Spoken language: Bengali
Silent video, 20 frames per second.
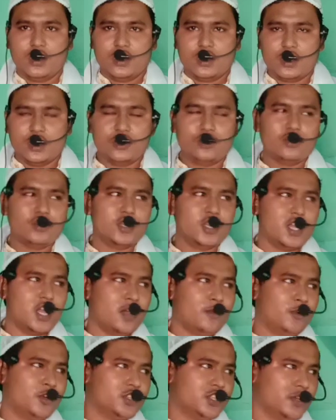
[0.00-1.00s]
কিন্তু
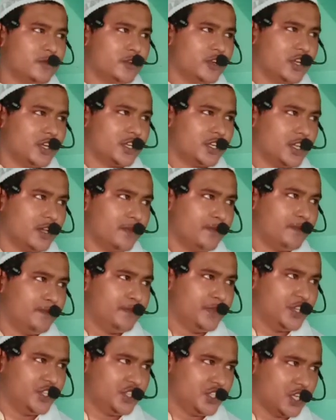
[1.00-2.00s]
কেয়ামত এমন একটা
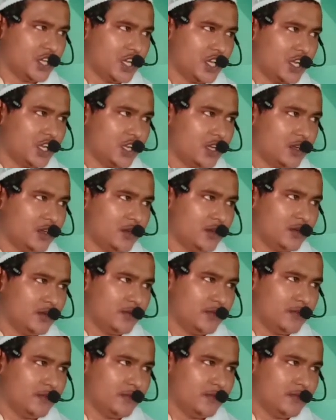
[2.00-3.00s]
বিশাল
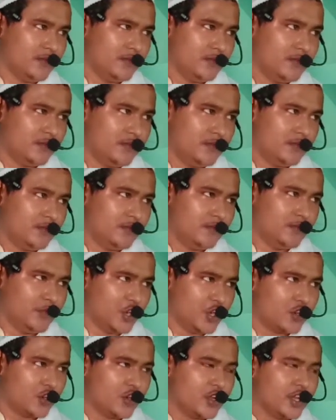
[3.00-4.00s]

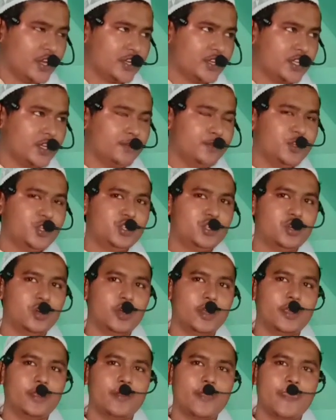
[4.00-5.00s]
বড় একটা
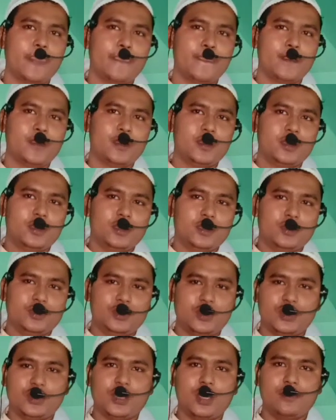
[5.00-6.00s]
বিষয়
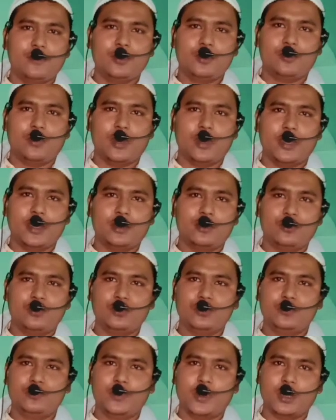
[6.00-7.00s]
যেটা আমি কয়েক
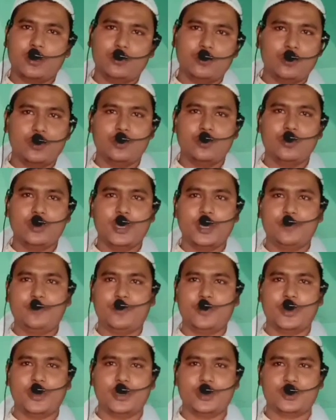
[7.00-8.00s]
বা করেও
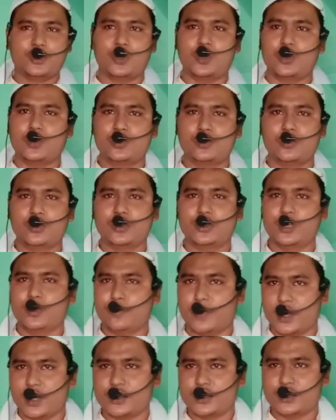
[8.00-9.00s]
এরপরে শর্ট করতে
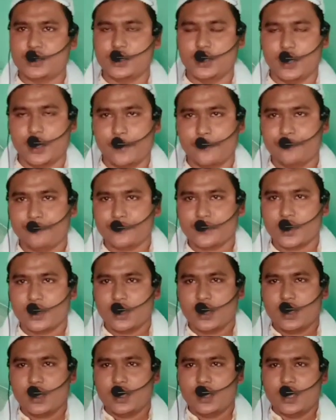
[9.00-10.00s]
পারছি না
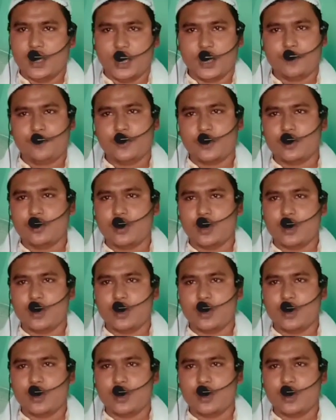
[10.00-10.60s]
এরপরেও